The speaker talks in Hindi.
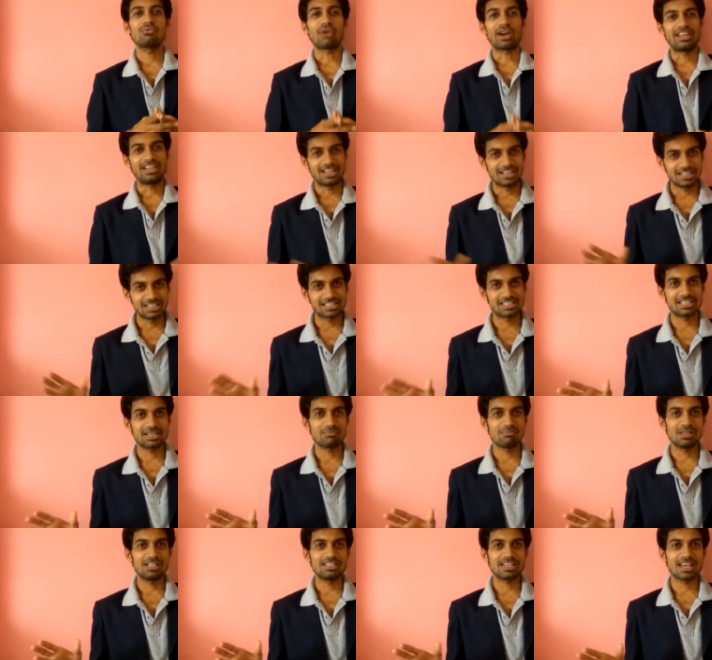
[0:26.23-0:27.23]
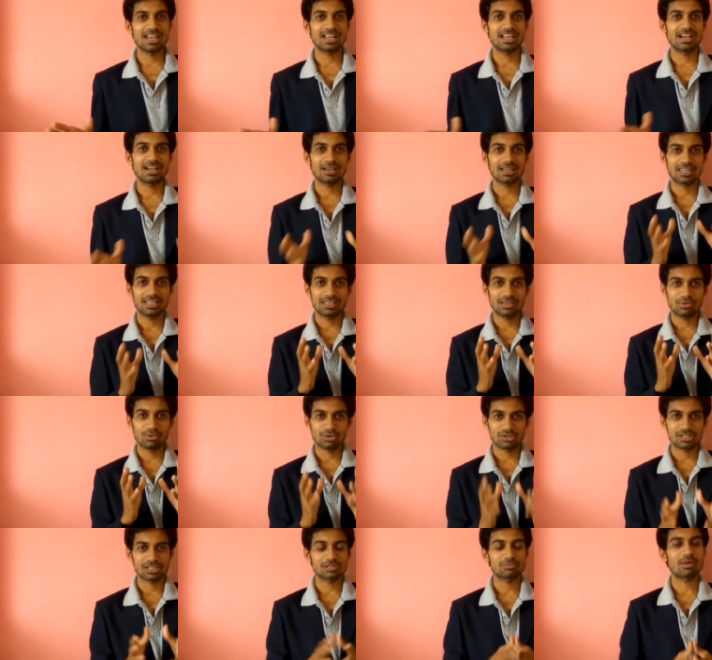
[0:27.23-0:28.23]
फाइनल डिसीजन मिल जाएगा कि
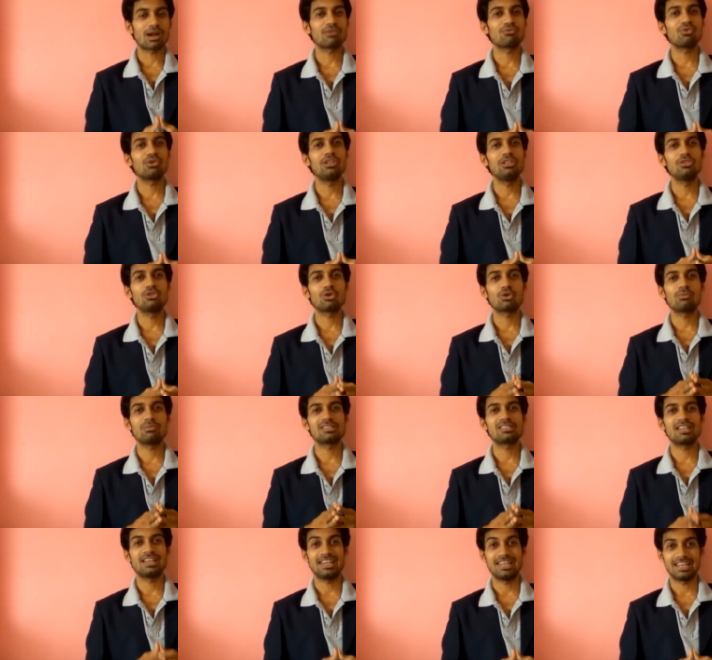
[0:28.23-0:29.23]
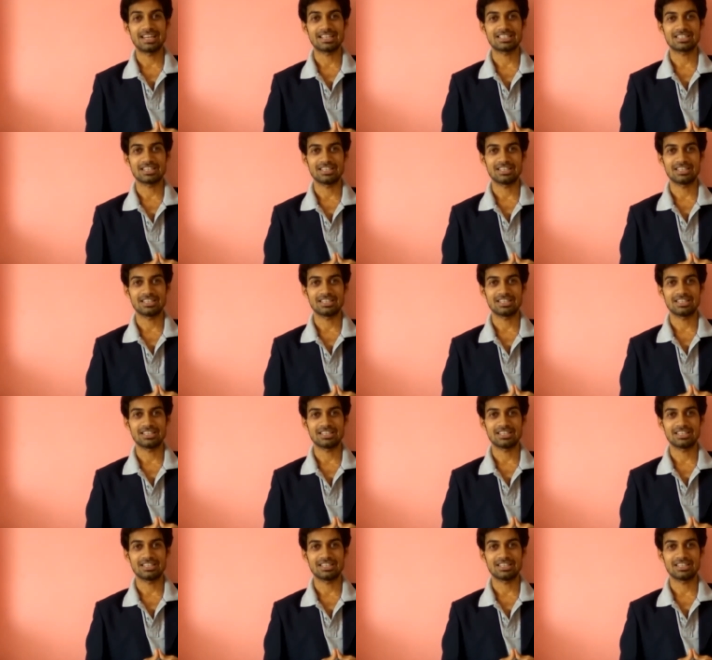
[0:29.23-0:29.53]
कौन सा स्मार्टफोन इन दोनों में से लेना